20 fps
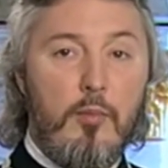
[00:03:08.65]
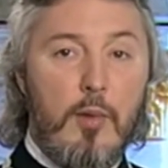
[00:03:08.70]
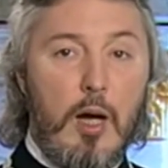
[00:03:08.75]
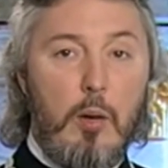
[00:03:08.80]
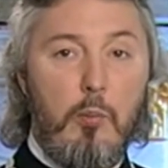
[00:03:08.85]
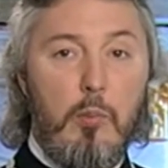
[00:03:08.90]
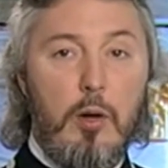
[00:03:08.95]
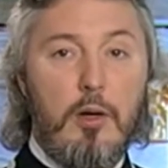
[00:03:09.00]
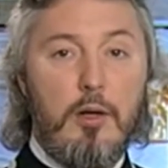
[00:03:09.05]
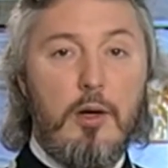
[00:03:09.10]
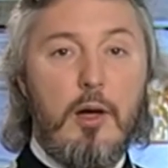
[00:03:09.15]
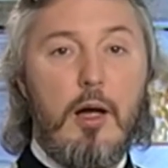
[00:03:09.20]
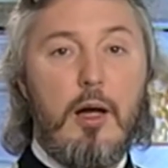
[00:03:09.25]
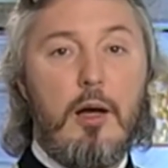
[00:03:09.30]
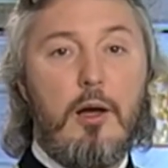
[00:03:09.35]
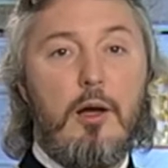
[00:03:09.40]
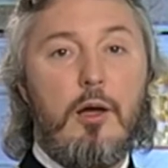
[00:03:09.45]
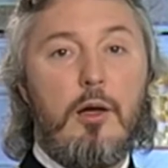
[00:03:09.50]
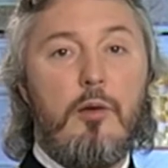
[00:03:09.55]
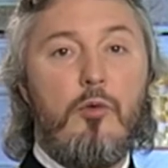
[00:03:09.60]

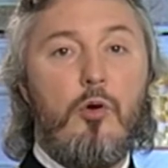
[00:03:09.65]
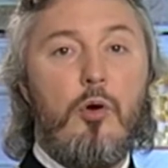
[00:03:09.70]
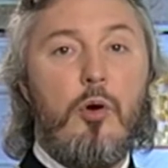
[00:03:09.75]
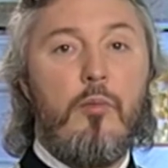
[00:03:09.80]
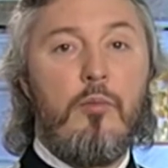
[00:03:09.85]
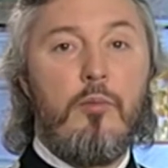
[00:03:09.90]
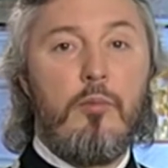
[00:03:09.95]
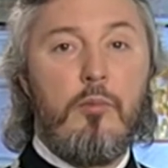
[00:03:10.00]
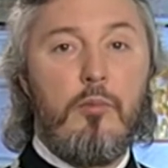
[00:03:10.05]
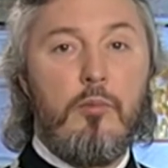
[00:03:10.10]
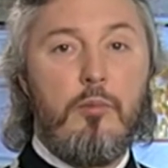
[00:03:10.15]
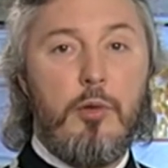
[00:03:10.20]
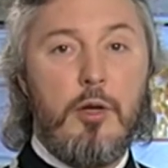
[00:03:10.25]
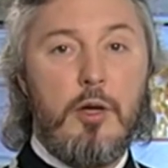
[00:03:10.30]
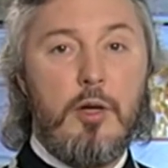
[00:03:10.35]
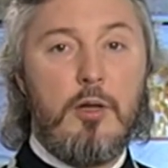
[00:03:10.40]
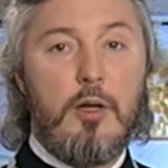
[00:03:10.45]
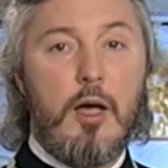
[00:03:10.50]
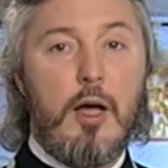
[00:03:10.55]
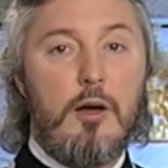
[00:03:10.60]
оболгали его
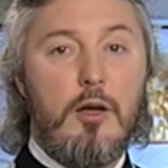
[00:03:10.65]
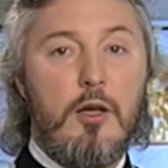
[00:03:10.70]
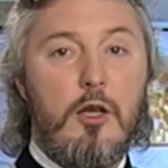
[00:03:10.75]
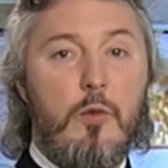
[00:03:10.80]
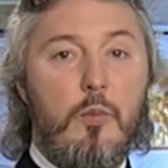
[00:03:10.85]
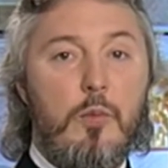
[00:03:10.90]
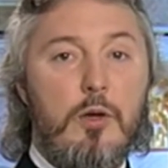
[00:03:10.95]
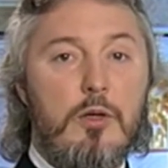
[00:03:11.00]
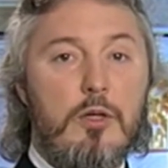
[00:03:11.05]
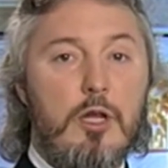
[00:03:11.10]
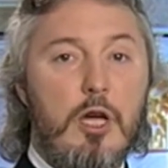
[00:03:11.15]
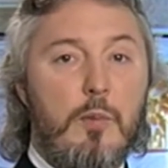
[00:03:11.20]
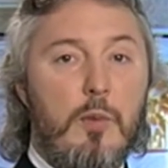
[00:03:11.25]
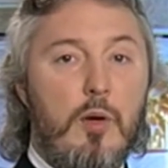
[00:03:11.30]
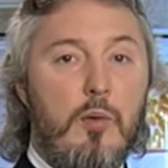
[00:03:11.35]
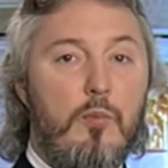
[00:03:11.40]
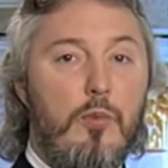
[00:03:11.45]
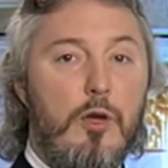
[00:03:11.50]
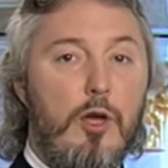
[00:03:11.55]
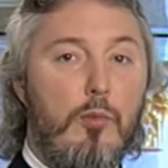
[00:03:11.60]
перед
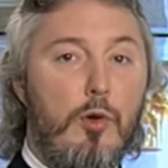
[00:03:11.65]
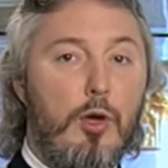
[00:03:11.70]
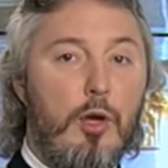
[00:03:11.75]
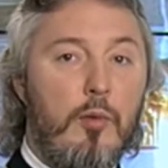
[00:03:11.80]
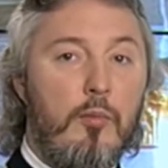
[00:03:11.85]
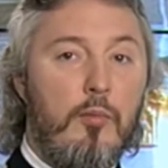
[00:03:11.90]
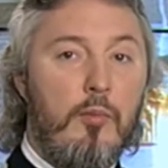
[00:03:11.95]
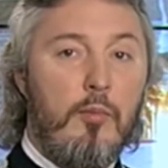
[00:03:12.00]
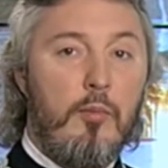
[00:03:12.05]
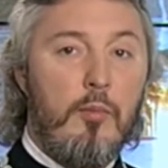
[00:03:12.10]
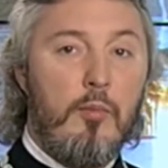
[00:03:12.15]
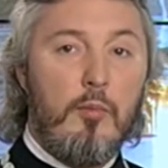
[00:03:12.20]
архиепископом Пименом,